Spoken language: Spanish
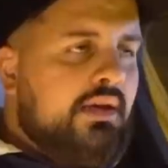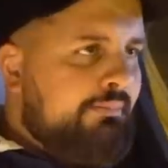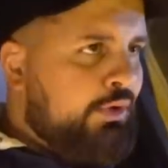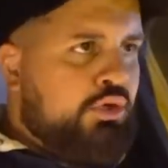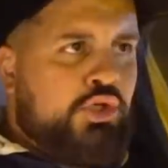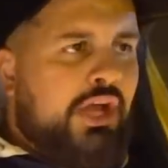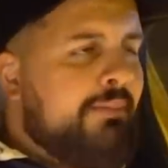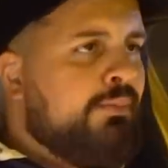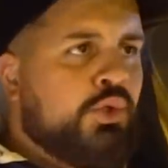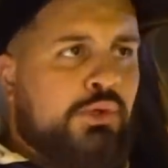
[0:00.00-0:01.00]
pero esto ya es
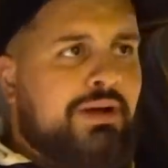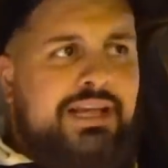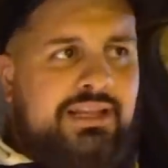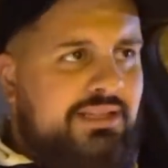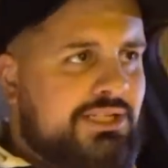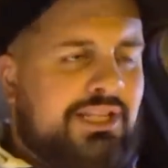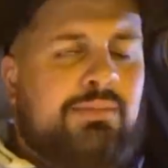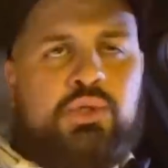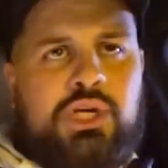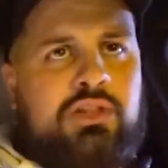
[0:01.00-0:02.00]
mucho más grande, ya
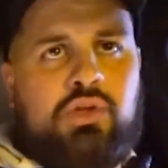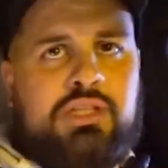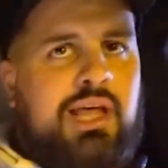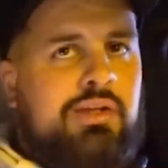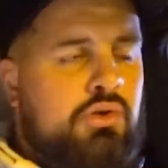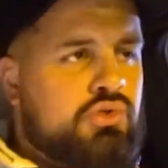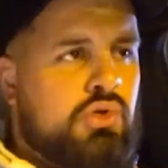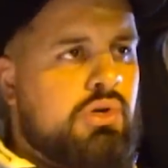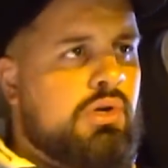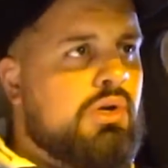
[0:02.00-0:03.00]
estamos llenando estadios, no
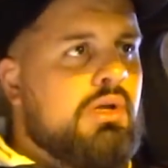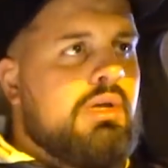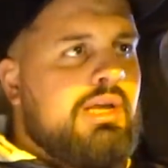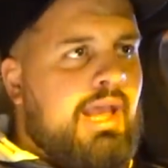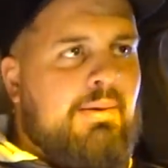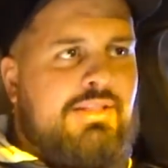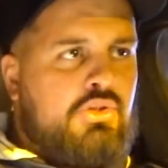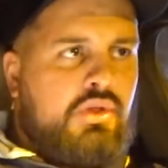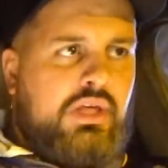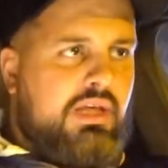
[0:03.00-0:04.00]
son
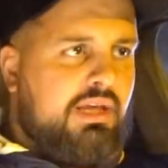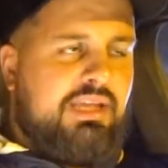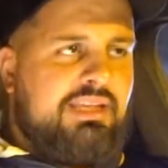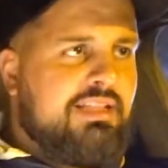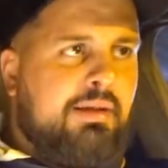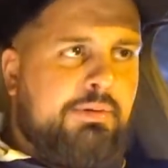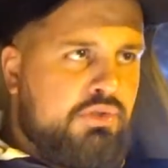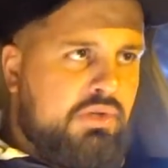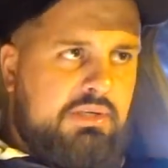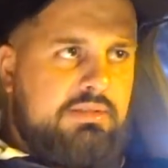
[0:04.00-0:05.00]
eventos de 500
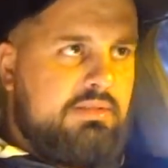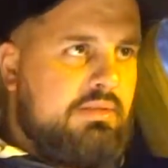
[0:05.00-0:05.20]
personas.